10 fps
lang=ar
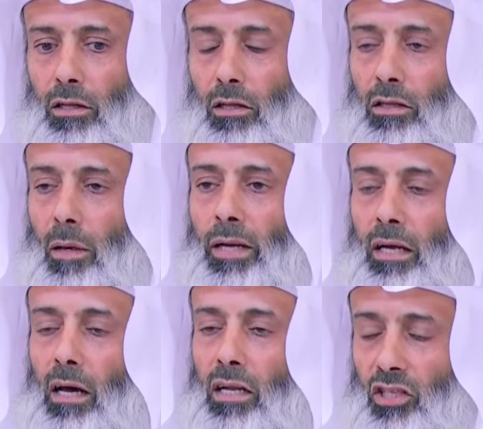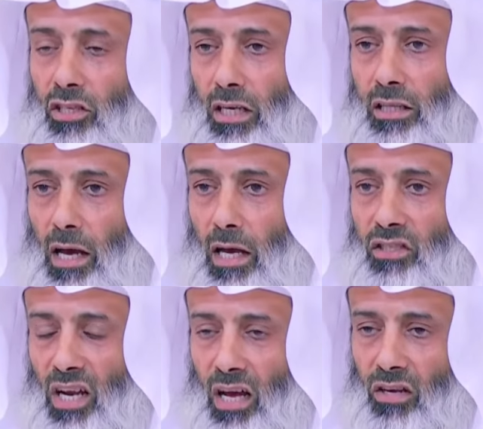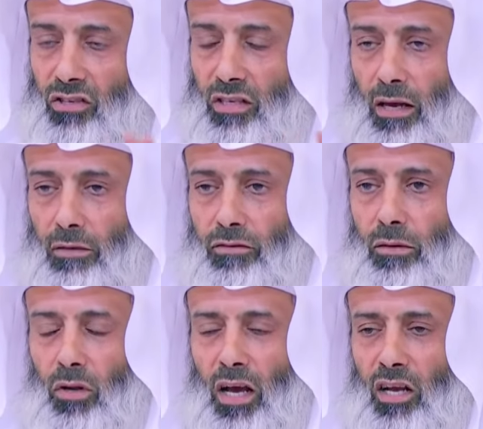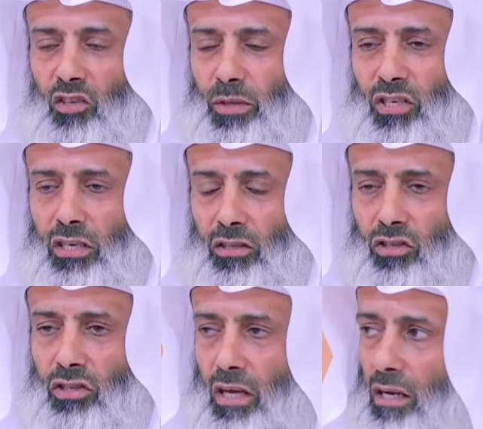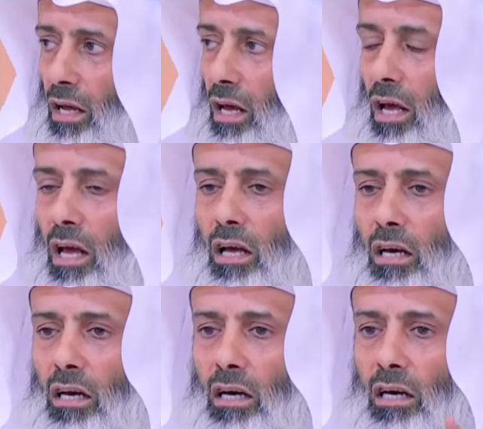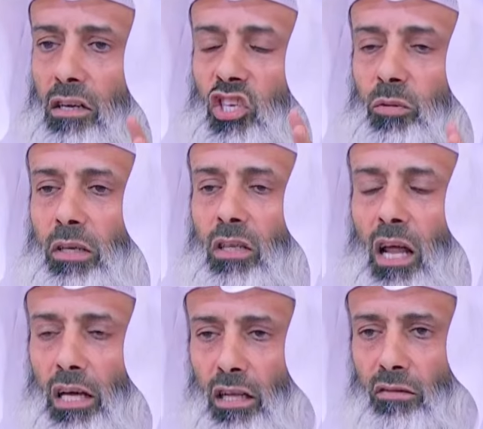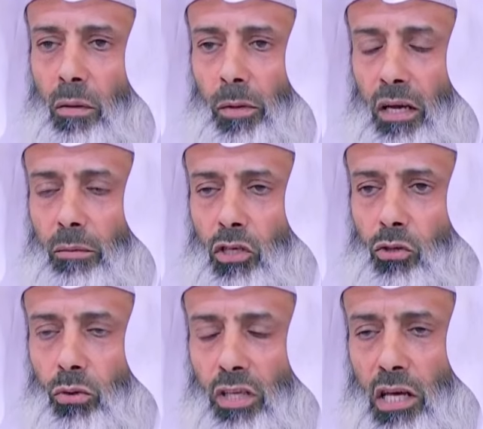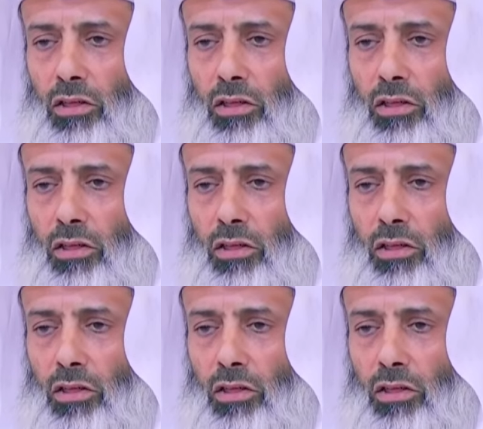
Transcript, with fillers: طبعا خرجت نتائج الخصها في ملخص بسيط جدا جميل, جميل. آه، نسبه الهدر في المملكه العربيه السعوديه